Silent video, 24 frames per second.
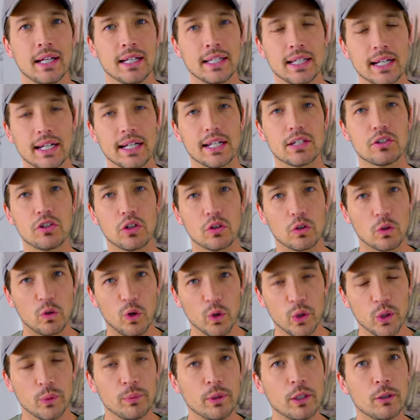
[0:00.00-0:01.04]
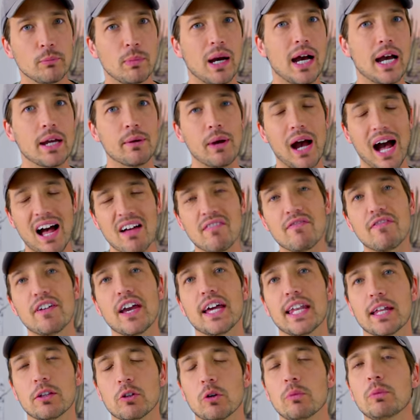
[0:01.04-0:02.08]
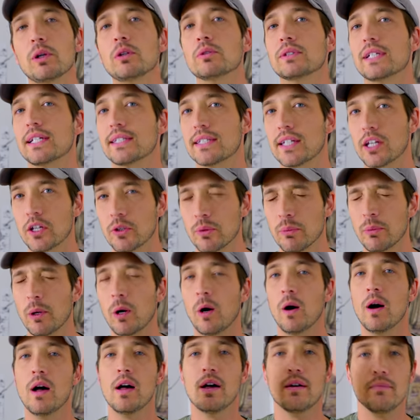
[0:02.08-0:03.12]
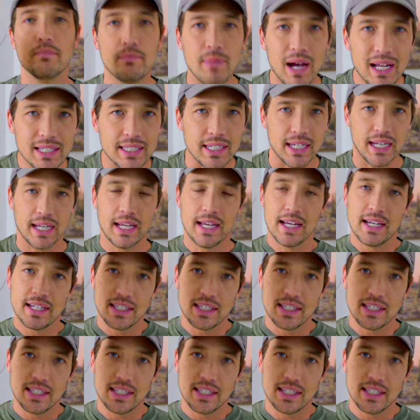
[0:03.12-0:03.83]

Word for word: だからちょっと子供の場合はアンフェアだと思うんですけれども、マジ